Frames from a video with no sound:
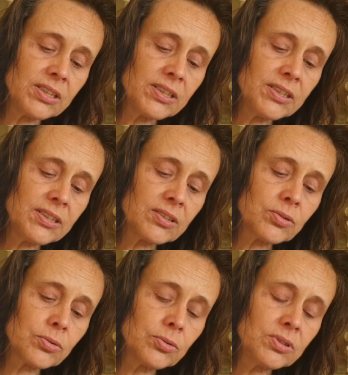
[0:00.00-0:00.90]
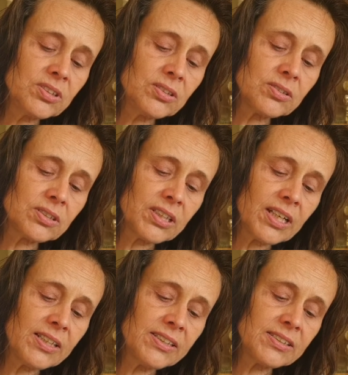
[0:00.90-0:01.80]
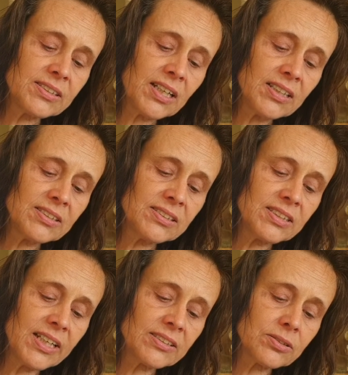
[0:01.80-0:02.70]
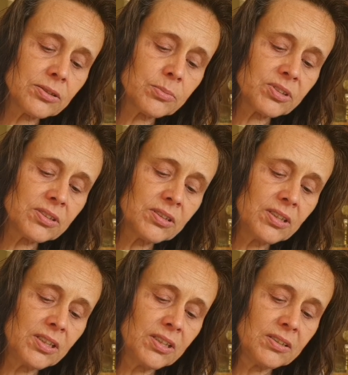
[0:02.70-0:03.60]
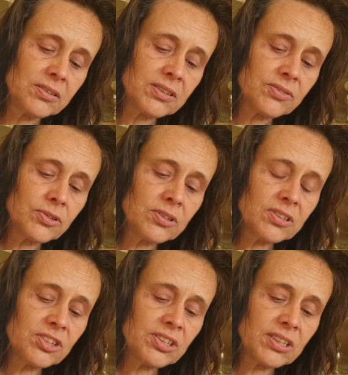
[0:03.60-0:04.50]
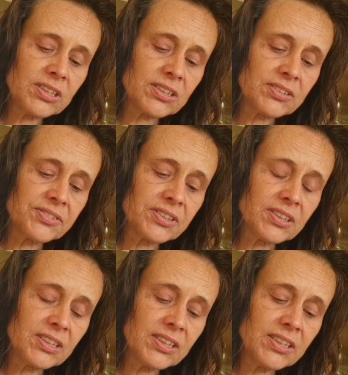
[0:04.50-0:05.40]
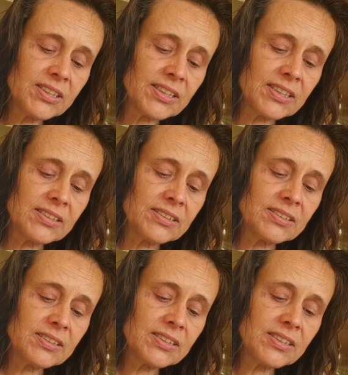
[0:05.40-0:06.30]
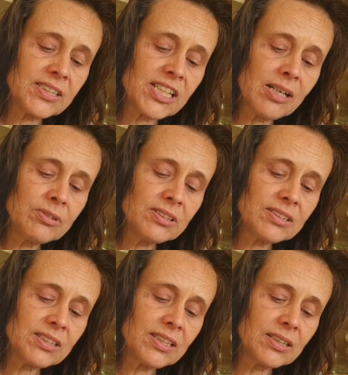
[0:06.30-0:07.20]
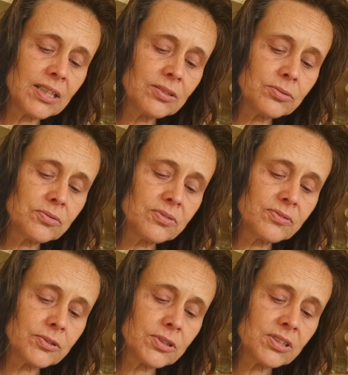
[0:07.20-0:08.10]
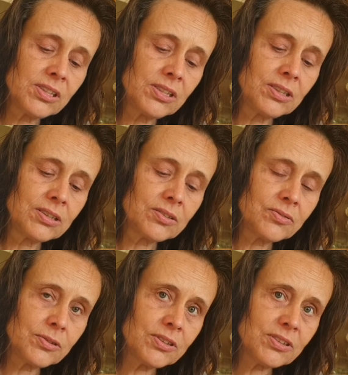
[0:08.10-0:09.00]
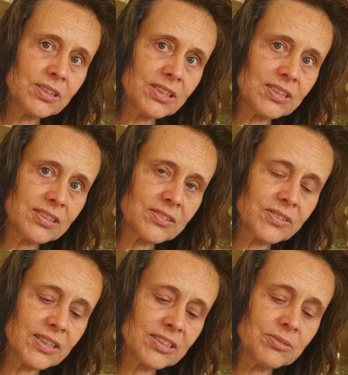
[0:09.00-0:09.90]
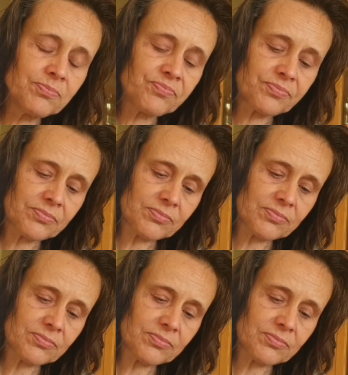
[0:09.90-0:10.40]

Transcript: ehe der große und herrliche Tag des Herrn kommt. Und es wird geschehen, jeder, der den Namen des Herrn anrufen wird, wird gerettet werden.